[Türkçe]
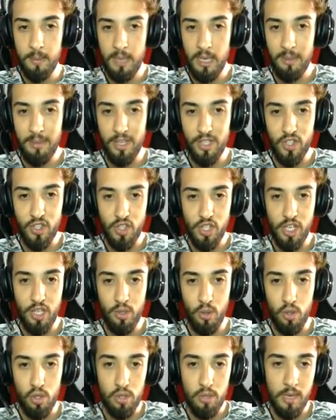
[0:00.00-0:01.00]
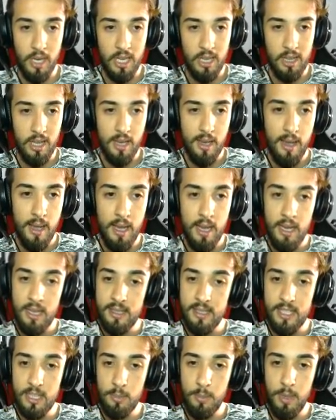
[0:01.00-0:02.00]
Benim aşırı şekilde hoşuma gitti.
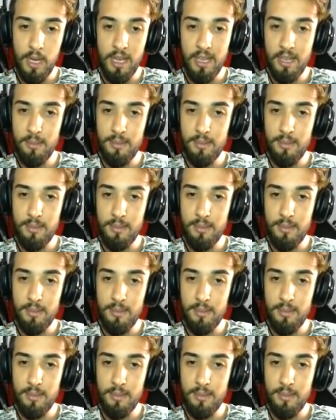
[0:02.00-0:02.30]
Siz beğenir